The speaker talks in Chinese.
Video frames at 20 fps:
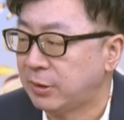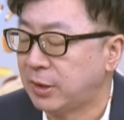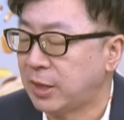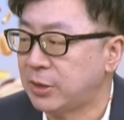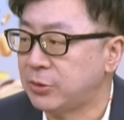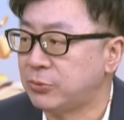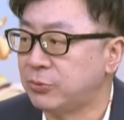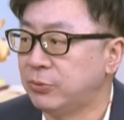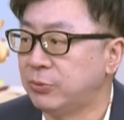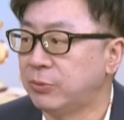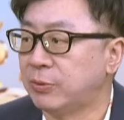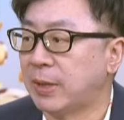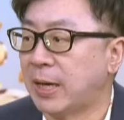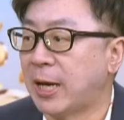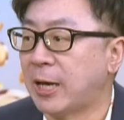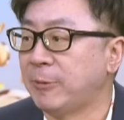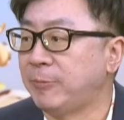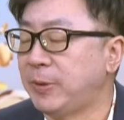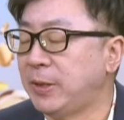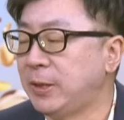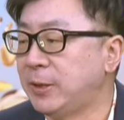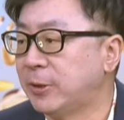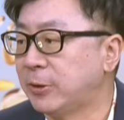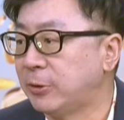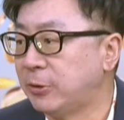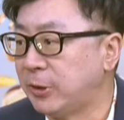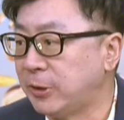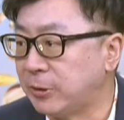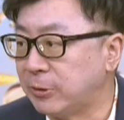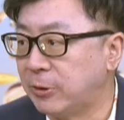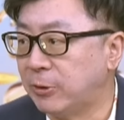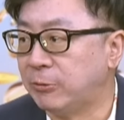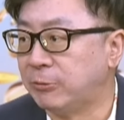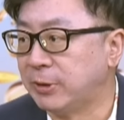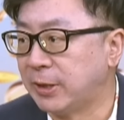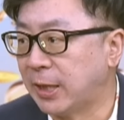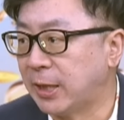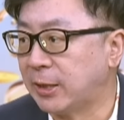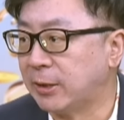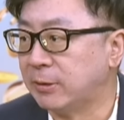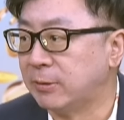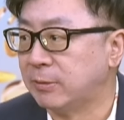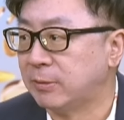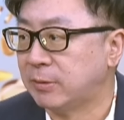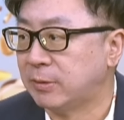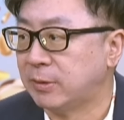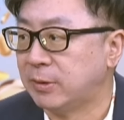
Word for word: 但如果 I P 的领头羊